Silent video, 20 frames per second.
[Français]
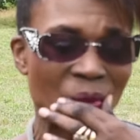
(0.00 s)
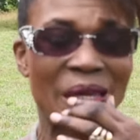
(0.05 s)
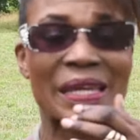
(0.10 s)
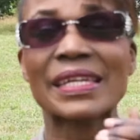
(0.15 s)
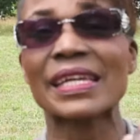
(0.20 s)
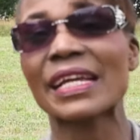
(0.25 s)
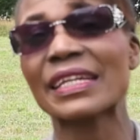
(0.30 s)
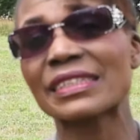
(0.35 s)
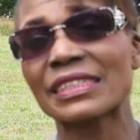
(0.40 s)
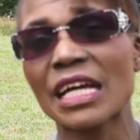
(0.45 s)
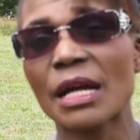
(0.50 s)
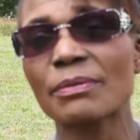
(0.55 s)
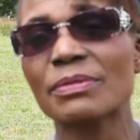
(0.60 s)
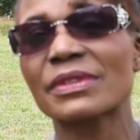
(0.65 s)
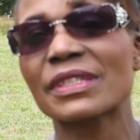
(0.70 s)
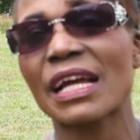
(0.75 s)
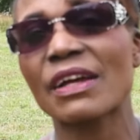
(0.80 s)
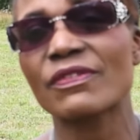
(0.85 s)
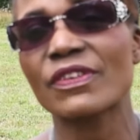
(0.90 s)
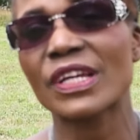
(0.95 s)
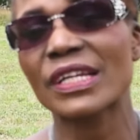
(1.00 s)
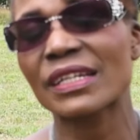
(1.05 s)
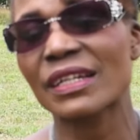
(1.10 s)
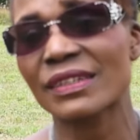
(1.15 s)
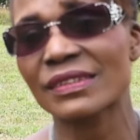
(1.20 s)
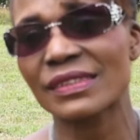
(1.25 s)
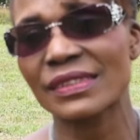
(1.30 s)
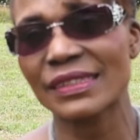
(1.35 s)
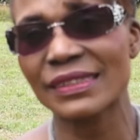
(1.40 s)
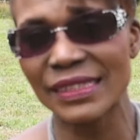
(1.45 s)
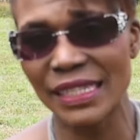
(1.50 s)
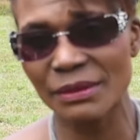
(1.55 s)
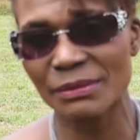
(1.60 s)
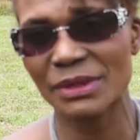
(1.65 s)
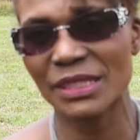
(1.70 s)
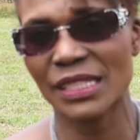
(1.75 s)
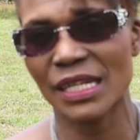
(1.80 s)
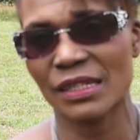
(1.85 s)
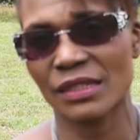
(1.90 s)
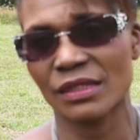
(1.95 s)
Il y a une dame qui avait un cancer
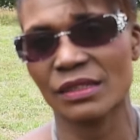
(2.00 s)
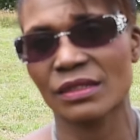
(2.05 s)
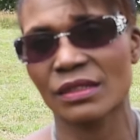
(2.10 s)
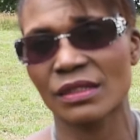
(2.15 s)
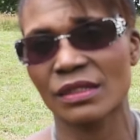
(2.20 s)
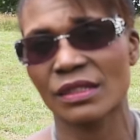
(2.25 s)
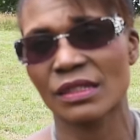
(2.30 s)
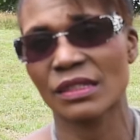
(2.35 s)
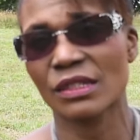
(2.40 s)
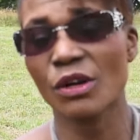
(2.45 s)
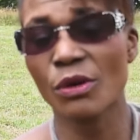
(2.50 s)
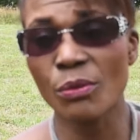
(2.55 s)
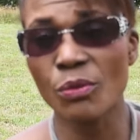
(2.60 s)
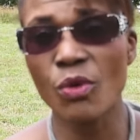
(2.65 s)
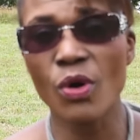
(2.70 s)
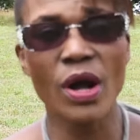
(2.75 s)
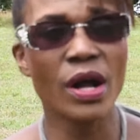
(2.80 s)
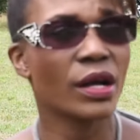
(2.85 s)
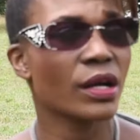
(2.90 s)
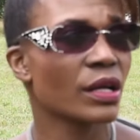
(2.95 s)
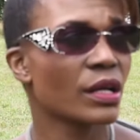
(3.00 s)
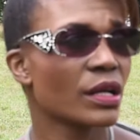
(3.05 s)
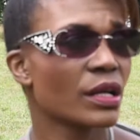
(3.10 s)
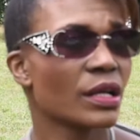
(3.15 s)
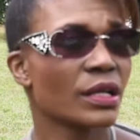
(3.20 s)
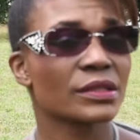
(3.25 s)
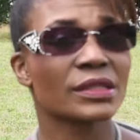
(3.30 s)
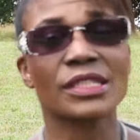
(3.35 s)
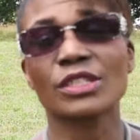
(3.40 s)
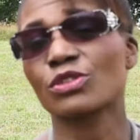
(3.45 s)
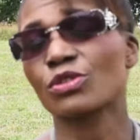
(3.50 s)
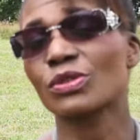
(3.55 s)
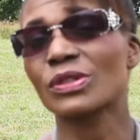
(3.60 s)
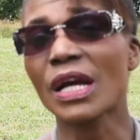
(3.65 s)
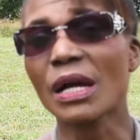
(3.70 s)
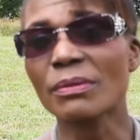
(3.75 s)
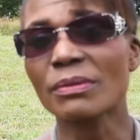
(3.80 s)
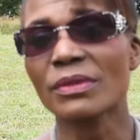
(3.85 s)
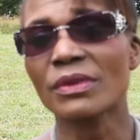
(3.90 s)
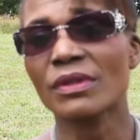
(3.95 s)
terminal. Comme moi, cette
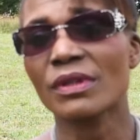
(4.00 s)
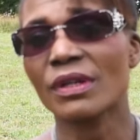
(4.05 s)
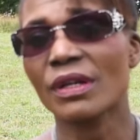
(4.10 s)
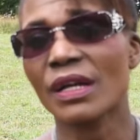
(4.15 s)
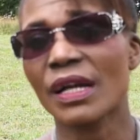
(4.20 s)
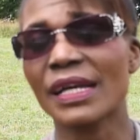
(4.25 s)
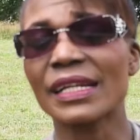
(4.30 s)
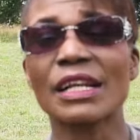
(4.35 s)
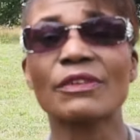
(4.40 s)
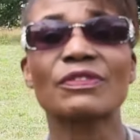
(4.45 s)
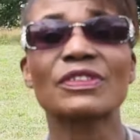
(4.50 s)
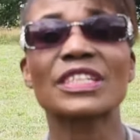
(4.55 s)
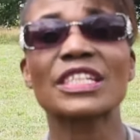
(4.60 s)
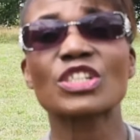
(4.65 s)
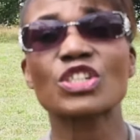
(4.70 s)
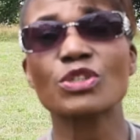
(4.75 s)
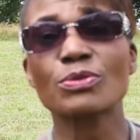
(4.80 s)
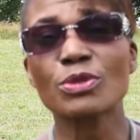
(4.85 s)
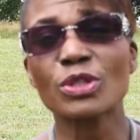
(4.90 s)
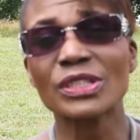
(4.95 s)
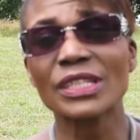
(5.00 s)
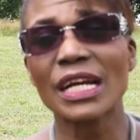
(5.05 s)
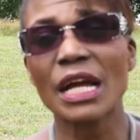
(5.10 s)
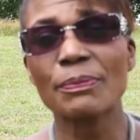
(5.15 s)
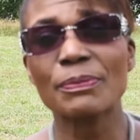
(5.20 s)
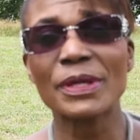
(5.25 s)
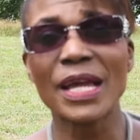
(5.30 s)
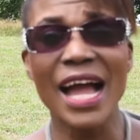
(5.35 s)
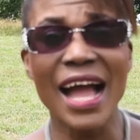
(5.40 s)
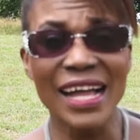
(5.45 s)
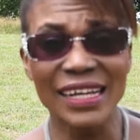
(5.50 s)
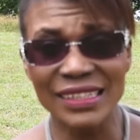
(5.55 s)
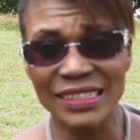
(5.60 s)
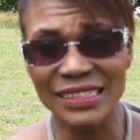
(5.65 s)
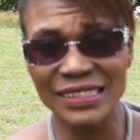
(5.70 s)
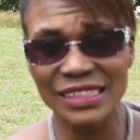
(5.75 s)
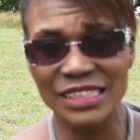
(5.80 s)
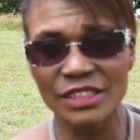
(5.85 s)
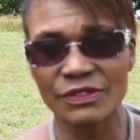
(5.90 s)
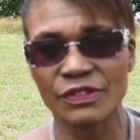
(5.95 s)
dame, elle a fait des chimiothérapies
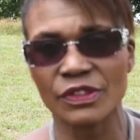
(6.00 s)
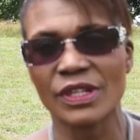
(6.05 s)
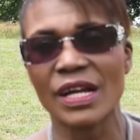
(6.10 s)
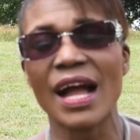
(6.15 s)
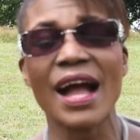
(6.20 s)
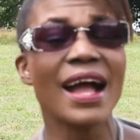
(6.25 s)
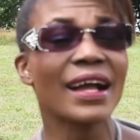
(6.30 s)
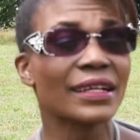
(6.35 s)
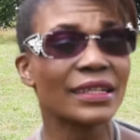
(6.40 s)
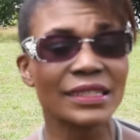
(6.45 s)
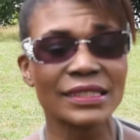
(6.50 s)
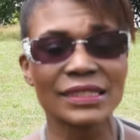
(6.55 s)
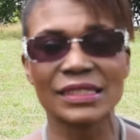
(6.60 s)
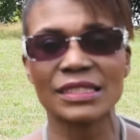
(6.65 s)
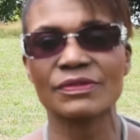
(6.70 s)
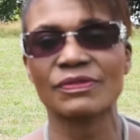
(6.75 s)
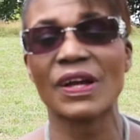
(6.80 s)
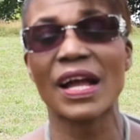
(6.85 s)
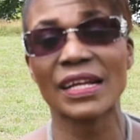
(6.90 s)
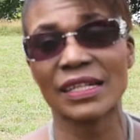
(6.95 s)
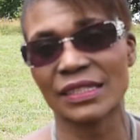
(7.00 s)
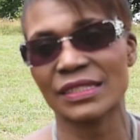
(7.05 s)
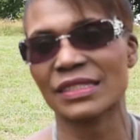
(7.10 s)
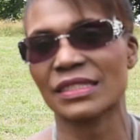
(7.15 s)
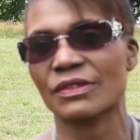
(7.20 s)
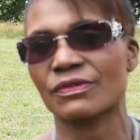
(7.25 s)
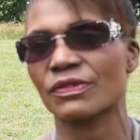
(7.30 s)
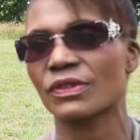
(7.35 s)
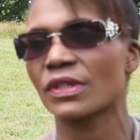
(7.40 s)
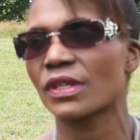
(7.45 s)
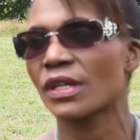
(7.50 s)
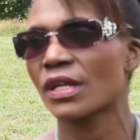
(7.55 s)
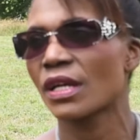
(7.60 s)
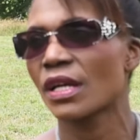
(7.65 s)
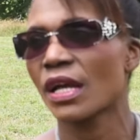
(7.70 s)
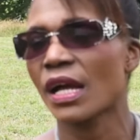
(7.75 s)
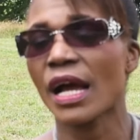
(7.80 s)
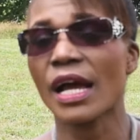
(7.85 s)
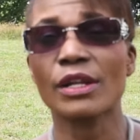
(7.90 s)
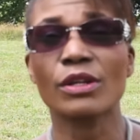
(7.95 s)
agressives, agressives, agressives.
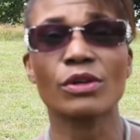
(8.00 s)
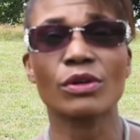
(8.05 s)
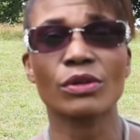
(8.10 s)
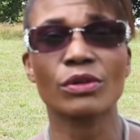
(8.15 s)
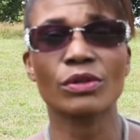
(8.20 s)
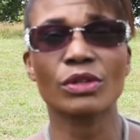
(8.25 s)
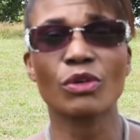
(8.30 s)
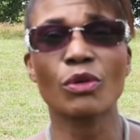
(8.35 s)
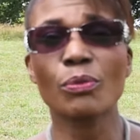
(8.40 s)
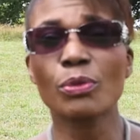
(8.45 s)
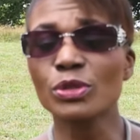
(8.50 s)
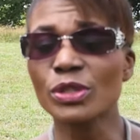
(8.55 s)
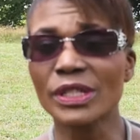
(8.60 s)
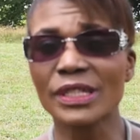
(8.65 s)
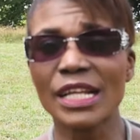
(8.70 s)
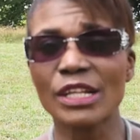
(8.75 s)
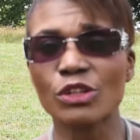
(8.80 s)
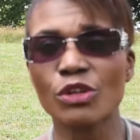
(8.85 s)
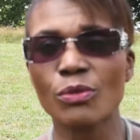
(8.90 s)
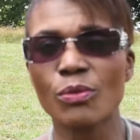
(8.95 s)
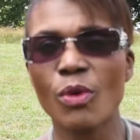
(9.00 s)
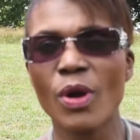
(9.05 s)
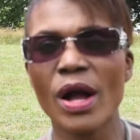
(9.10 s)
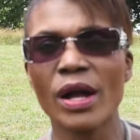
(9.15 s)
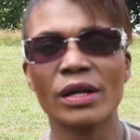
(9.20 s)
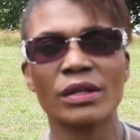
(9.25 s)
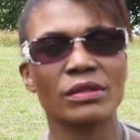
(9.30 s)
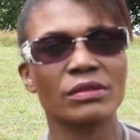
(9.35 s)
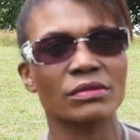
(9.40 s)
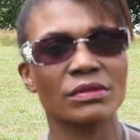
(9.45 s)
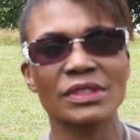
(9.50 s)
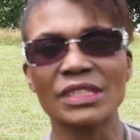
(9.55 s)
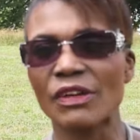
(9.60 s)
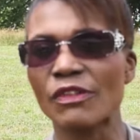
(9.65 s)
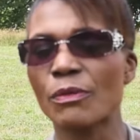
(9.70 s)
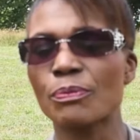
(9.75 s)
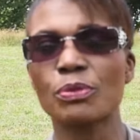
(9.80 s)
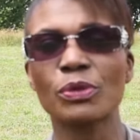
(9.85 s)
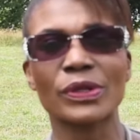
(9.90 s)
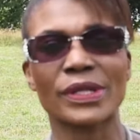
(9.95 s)
Alors, euh, au bout de quelques mois, il n'y
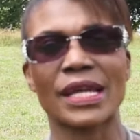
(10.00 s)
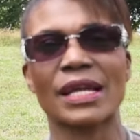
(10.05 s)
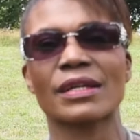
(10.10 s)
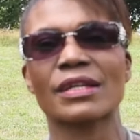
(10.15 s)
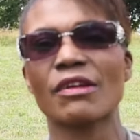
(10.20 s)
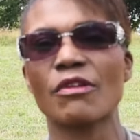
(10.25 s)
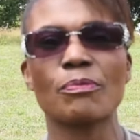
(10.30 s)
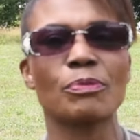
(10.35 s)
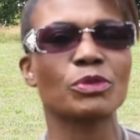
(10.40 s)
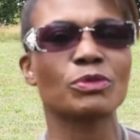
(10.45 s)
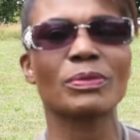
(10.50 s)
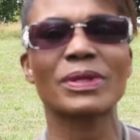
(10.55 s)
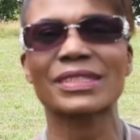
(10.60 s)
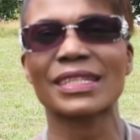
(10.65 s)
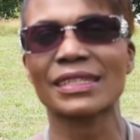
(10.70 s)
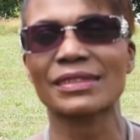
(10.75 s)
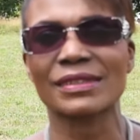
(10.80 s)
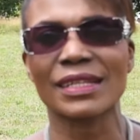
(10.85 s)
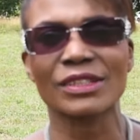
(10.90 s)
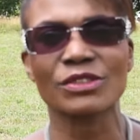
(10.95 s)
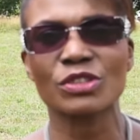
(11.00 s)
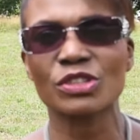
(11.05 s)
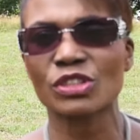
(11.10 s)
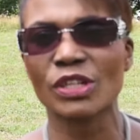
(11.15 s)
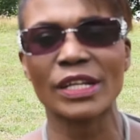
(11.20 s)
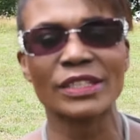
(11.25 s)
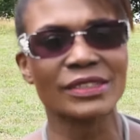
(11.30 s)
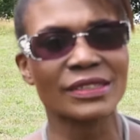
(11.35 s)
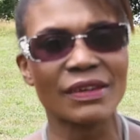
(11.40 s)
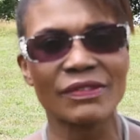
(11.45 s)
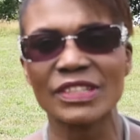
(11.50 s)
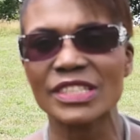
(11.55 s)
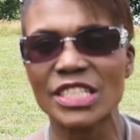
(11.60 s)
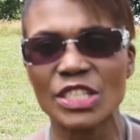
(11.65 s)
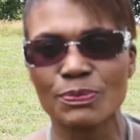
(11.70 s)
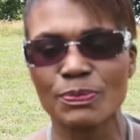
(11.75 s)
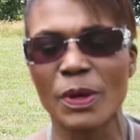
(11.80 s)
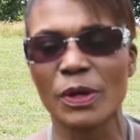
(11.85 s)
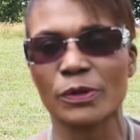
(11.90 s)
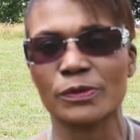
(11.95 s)
avait plus rien, il n'y avait plus de métastases le cancer avait
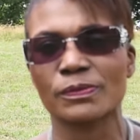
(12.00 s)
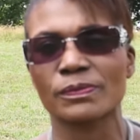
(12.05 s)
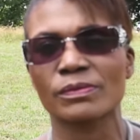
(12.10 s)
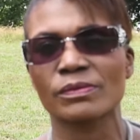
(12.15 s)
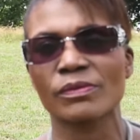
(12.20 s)
disparu.